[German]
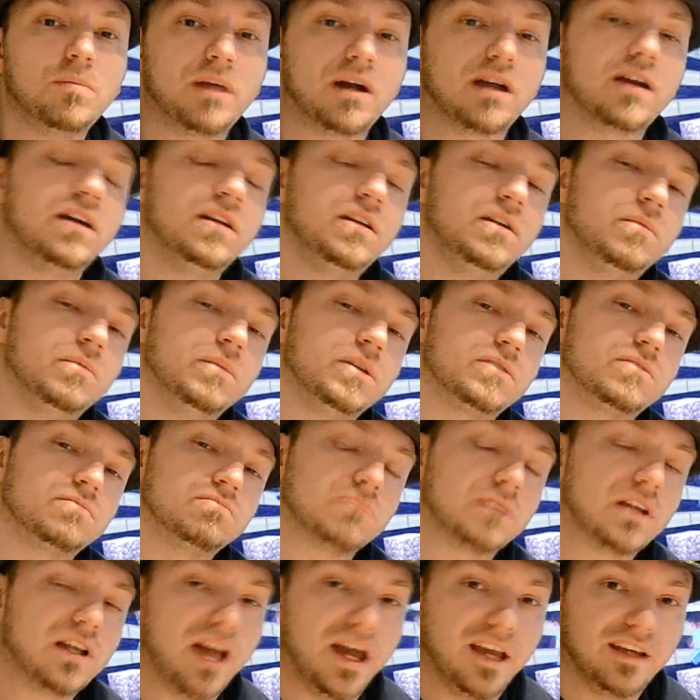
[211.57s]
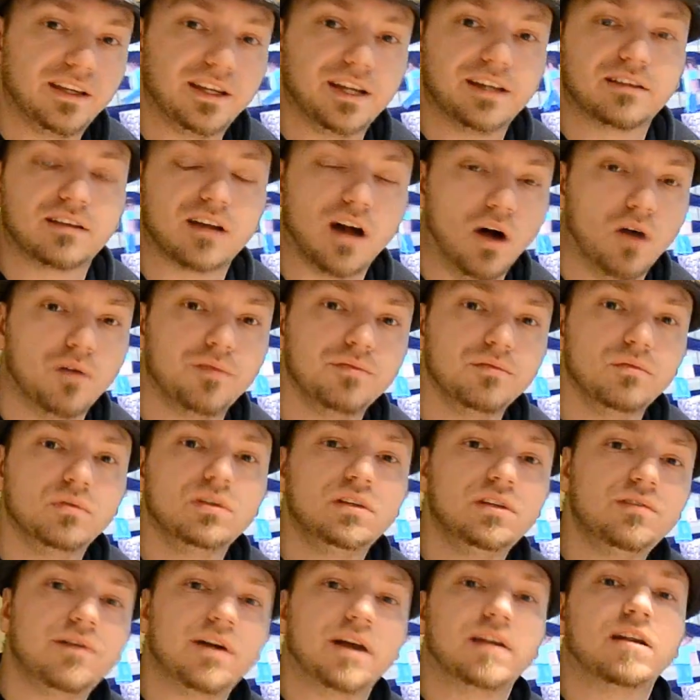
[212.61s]
Man kann die mit kleinem Geld kaufen und
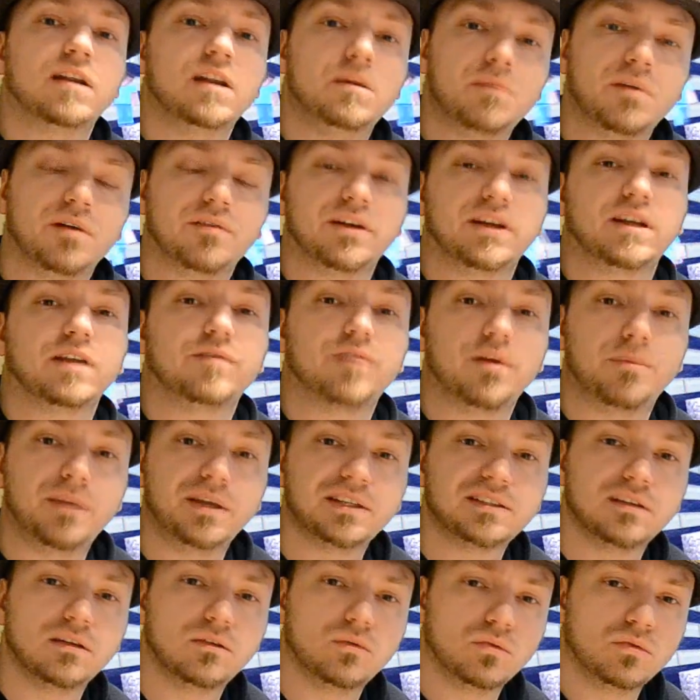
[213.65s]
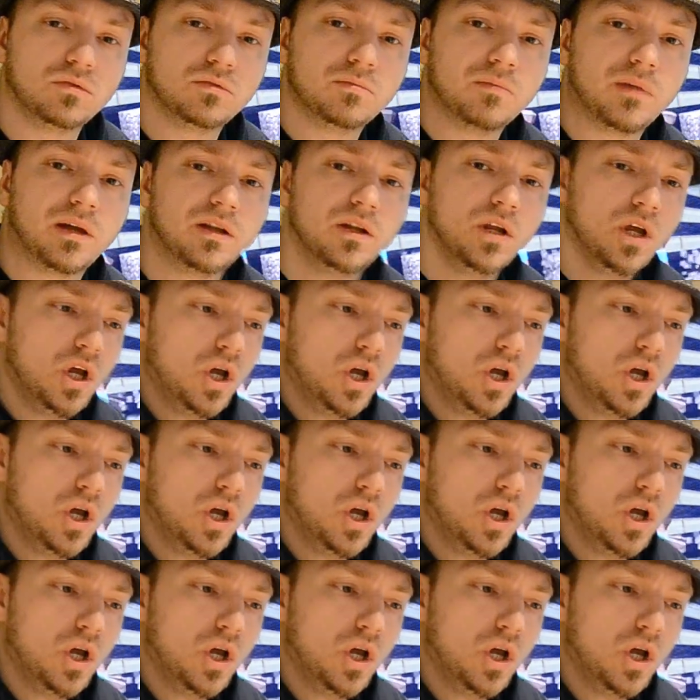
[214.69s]
die werden dann immer weiter verbessert und man